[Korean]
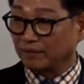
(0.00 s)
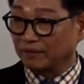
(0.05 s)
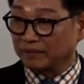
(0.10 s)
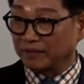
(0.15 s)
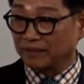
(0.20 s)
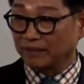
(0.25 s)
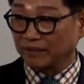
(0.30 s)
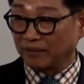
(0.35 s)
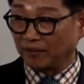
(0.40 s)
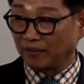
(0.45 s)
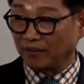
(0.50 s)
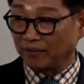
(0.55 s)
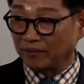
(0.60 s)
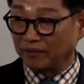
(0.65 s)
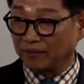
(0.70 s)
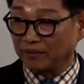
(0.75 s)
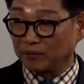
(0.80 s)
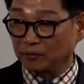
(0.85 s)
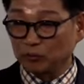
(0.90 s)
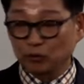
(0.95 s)
그러니까 어떻게
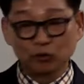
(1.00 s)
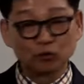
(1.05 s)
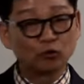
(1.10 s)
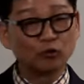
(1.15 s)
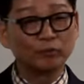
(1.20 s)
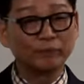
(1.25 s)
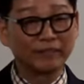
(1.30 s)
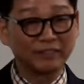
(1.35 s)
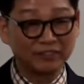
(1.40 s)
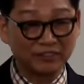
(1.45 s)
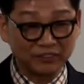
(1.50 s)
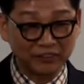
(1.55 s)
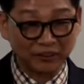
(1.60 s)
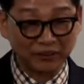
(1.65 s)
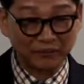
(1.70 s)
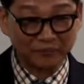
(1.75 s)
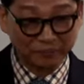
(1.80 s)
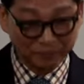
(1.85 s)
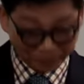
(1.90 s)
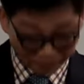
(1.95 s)
돼요?
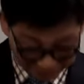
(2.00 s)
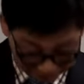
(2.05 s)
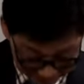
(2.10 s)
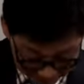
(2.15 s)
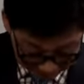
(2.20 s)
궁금해지죠.